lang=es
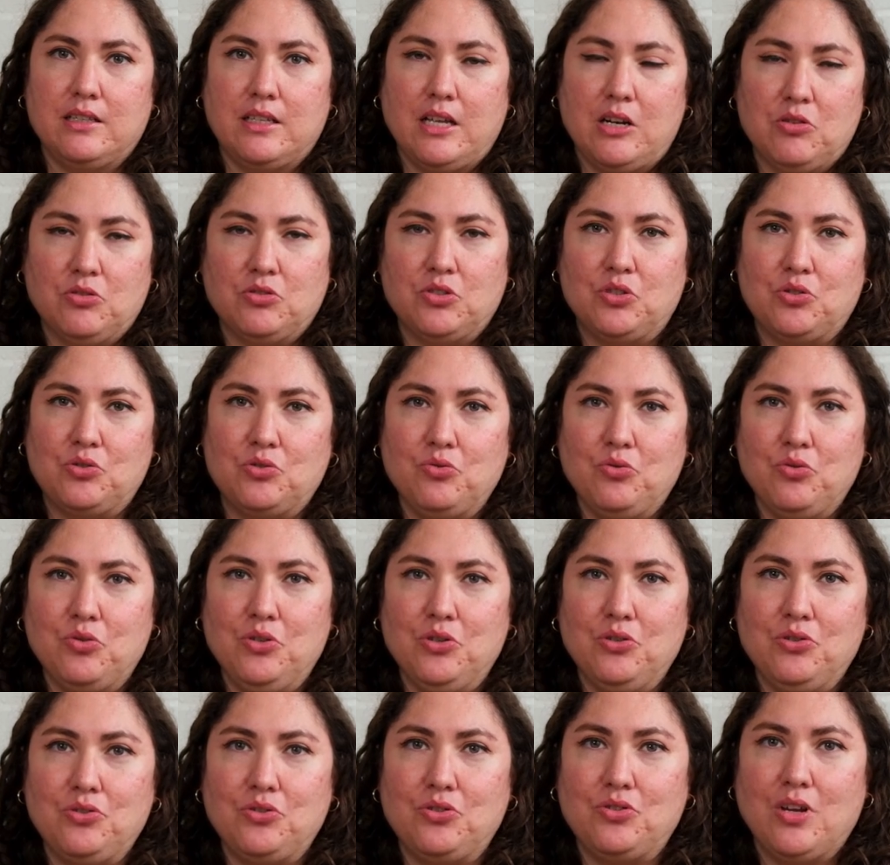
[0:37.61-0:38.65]
de los
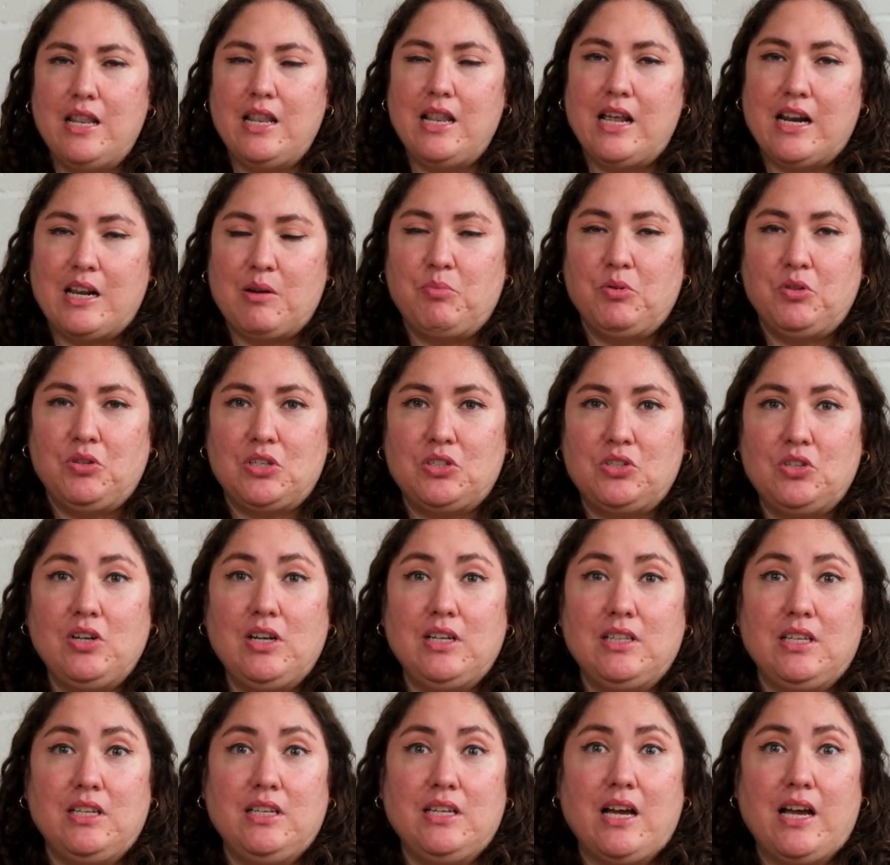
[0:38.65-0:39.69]
estudios, la reputación
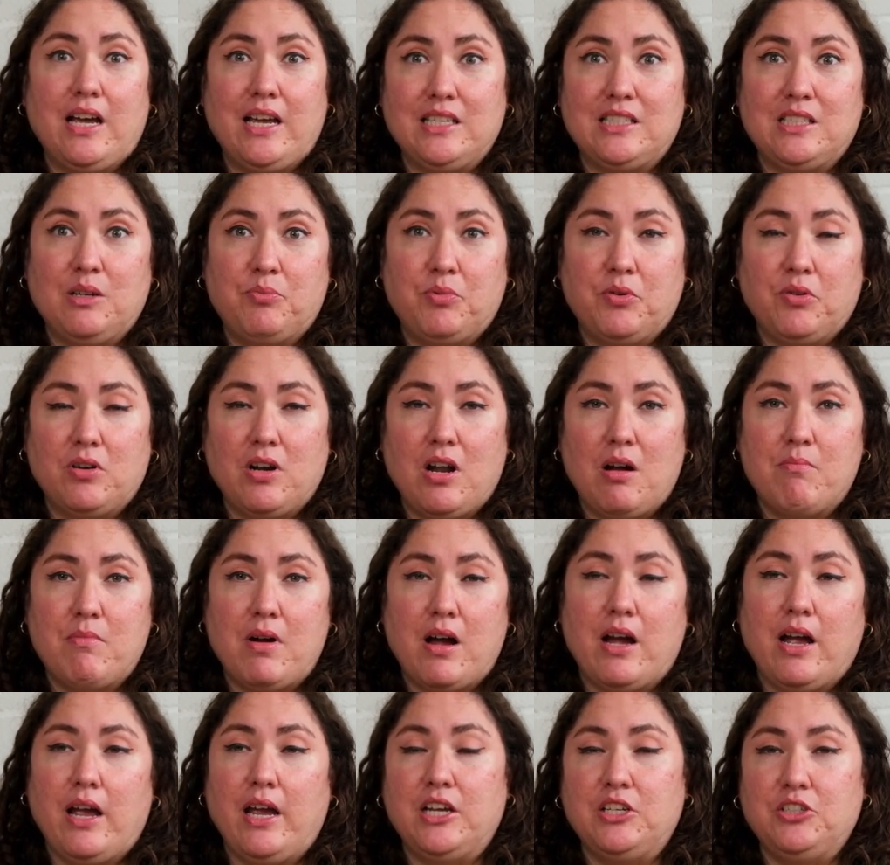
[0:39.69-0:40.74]
que tenía este
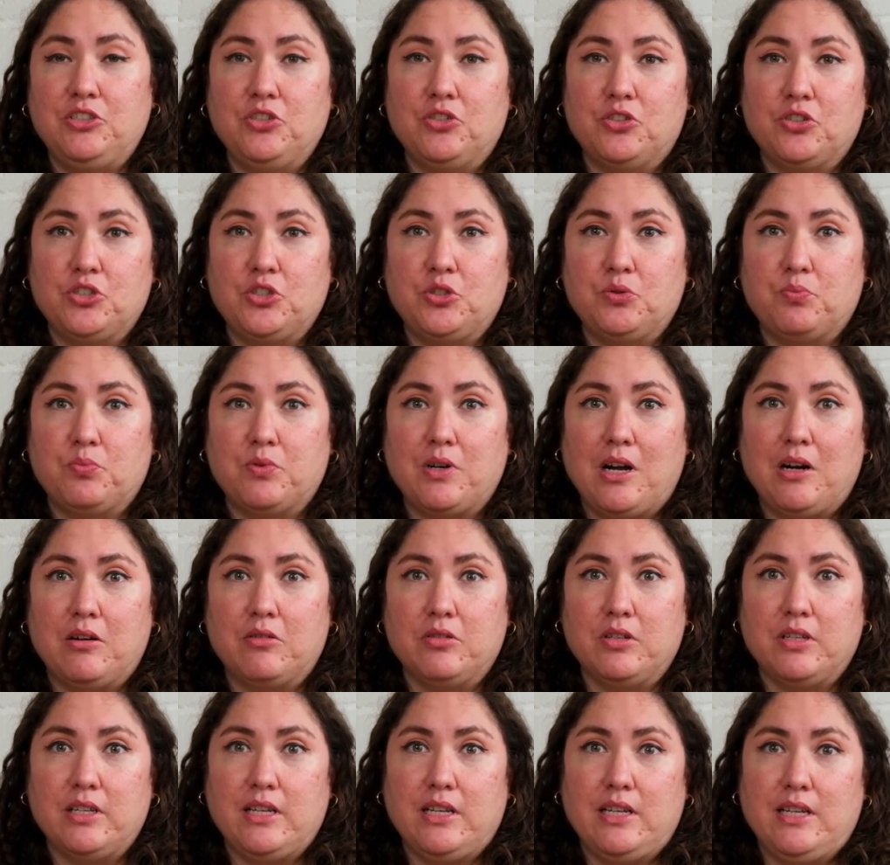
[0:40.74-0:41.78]
programa en George
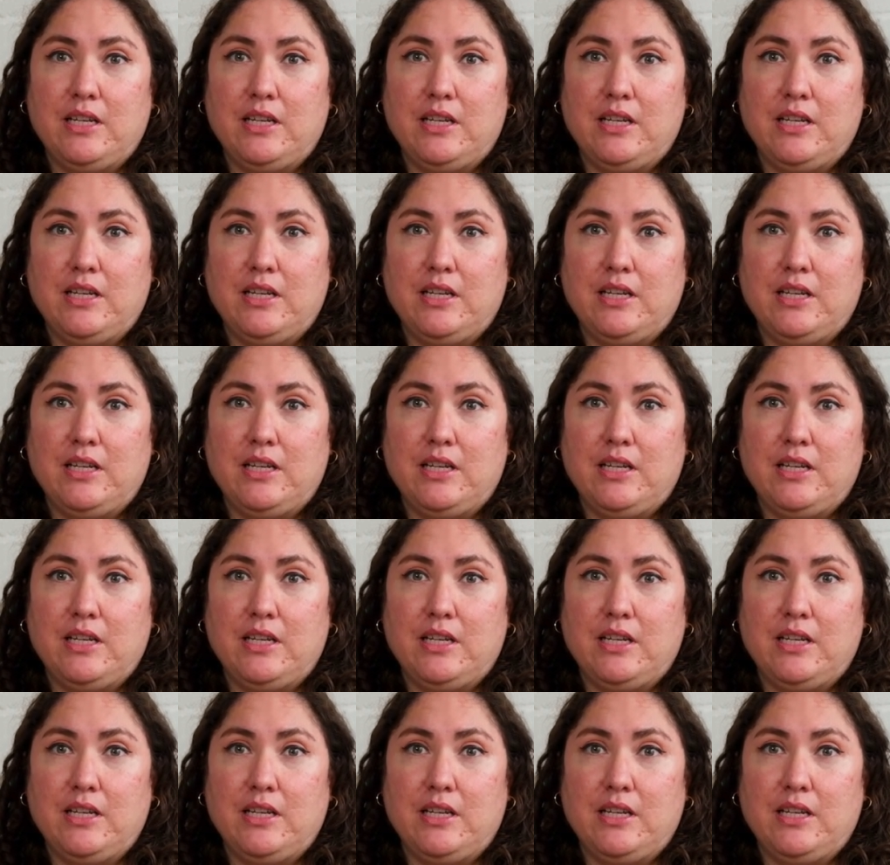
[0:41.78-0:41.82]
Brown